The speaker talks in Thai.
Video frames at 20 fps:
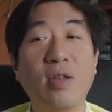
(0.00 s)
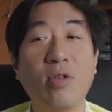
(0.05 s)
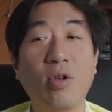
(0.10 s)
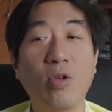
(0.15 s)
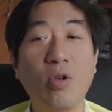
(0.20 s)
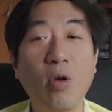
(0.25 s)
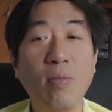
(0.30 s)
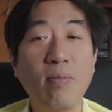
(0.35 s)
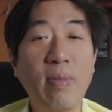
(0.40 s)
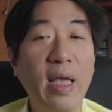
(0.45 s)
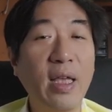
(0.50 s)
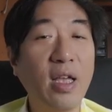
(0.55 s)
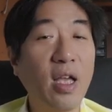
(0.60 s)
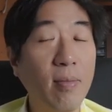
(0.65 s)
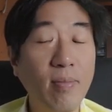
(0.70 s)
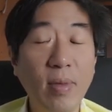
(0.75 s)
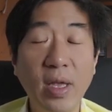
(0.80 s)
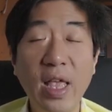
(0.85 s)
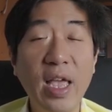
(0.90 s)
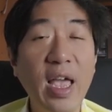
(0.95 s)
โดยทั่วไป
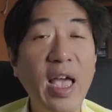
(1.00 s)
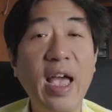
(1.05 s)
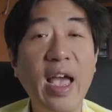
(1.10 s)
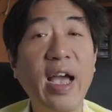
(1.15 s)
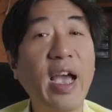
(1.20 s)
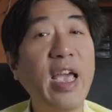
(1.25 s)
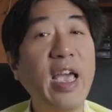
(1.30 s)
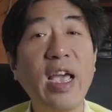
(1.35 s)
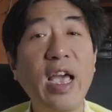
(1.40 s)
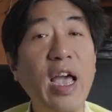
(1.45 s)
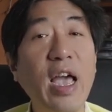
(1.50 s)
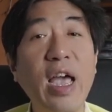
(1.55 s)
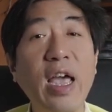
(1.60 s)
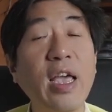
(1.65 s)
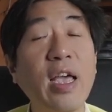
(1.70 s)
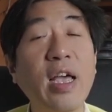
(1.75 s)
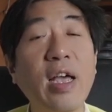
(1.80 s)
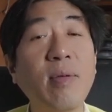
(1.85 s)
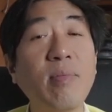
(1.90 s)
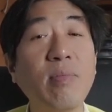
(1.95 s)
เงินไม่ได้หาง่ายๆค